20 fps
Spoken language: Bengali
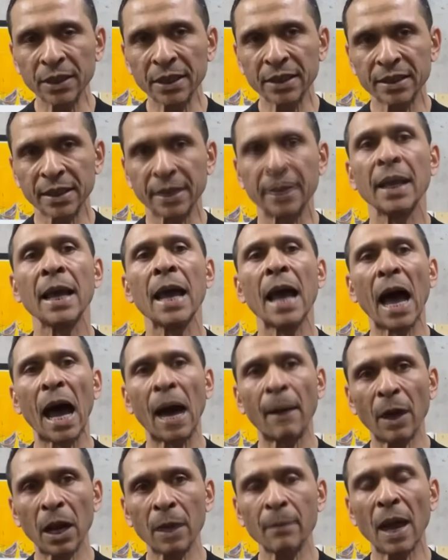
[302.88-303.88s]
দিয়েছেন
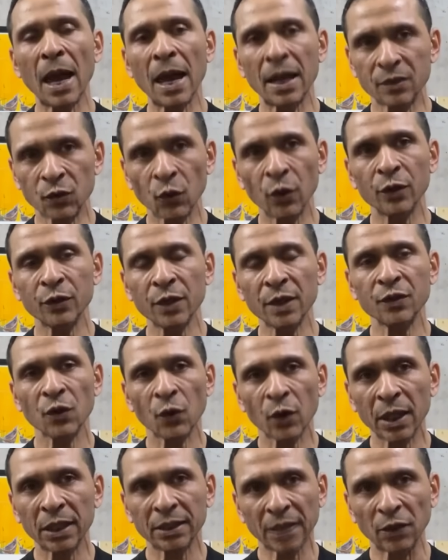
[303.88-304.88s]
আমার মা সৈয়দা
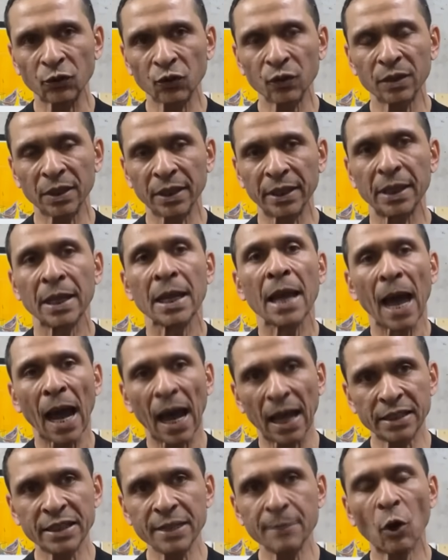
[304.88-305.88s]
জোহরা তাজউদ্দিন
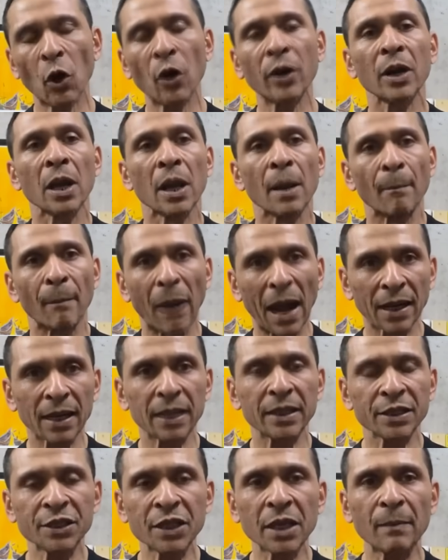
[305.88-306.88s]
আজীবন
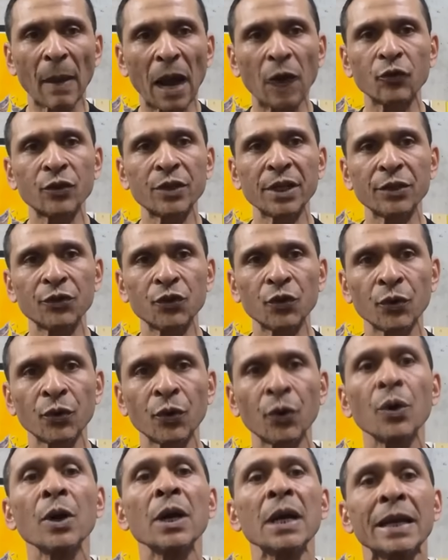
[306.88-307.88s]
বাংলাদেশের মানুষের জন্য
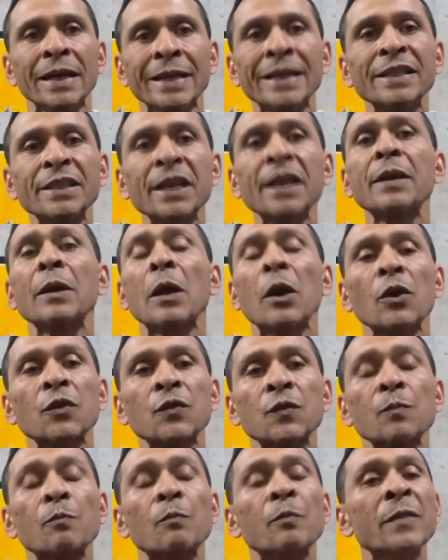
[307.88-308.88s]
নিজের
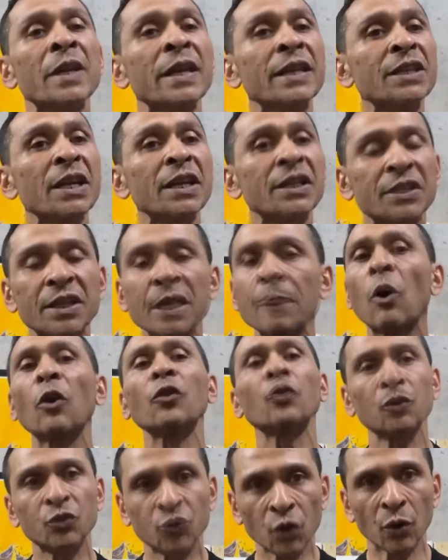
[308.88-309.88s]
নিজের জীবন
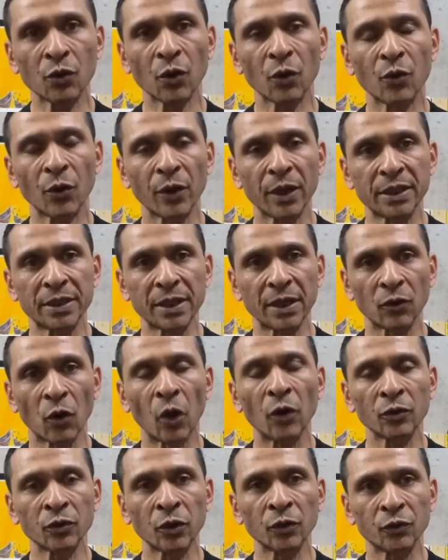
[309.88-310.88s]
উৎসর্গ করেছেন
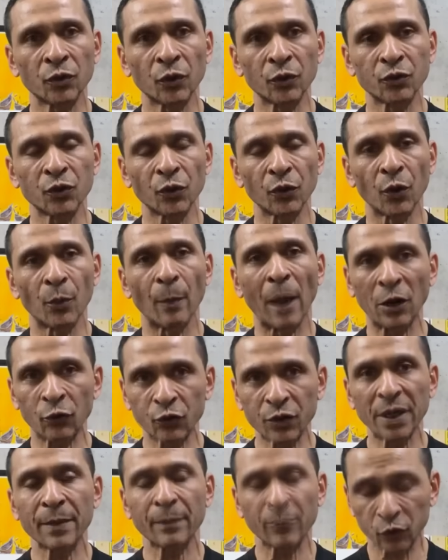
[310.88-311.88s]
গণতন্ত্রের জন্য
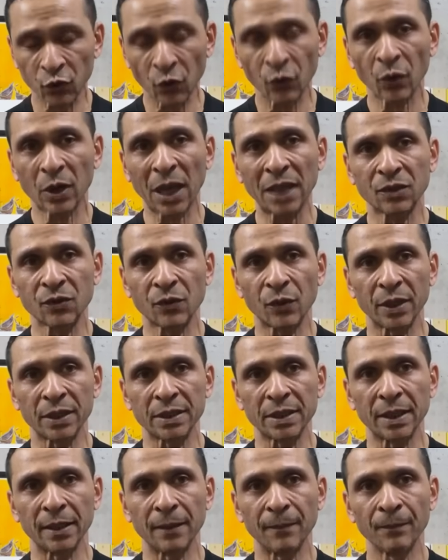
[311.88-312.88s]
মানুষের জন্য কাজ
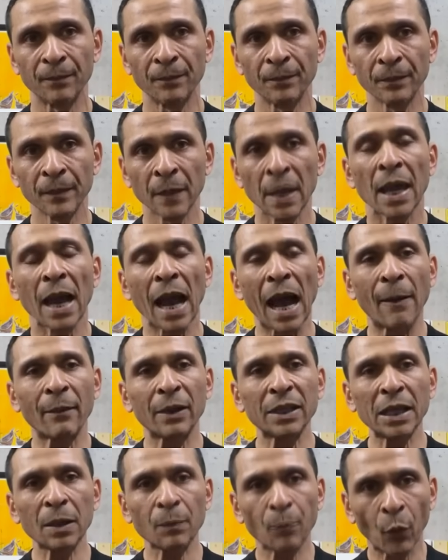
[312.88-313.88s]
করেছেন
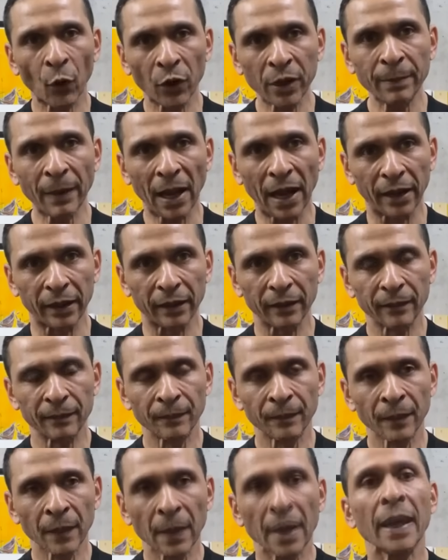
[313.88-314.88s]
আমাদের পরিবার
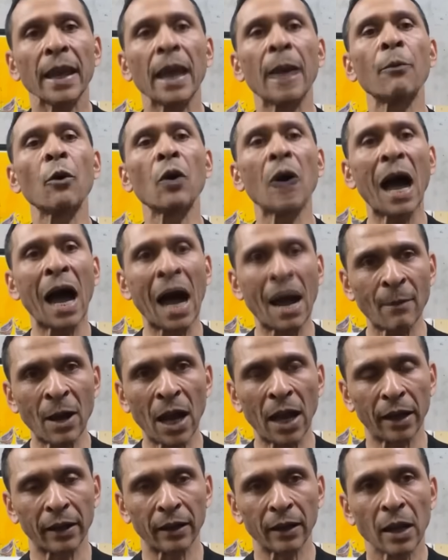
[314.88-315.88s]
এবং
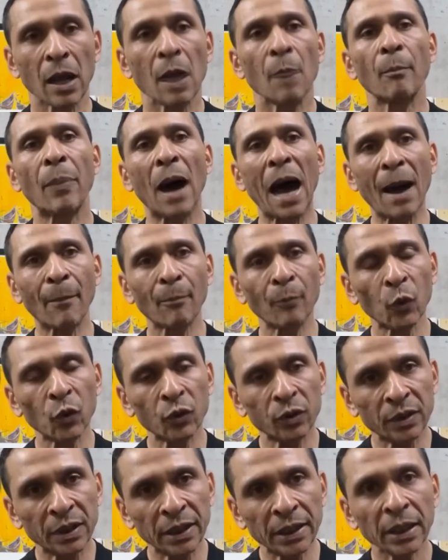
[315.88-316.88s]
আমার
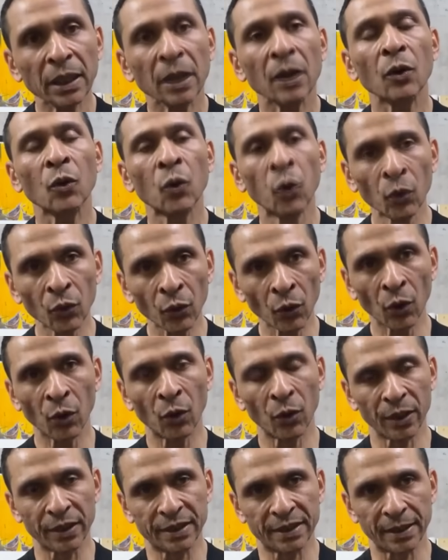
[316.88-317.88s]
ভাবমূর্তি ক্ষুণ্ণ
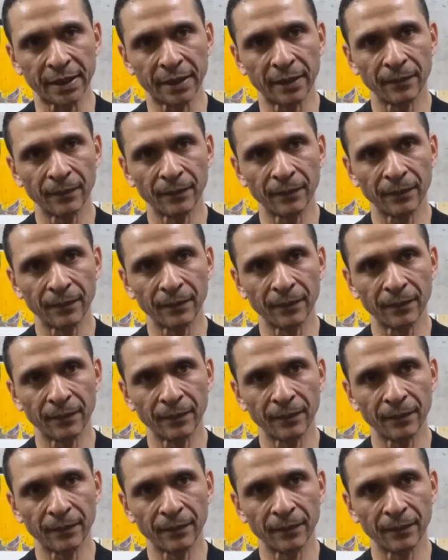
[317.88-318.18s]
হয়েছে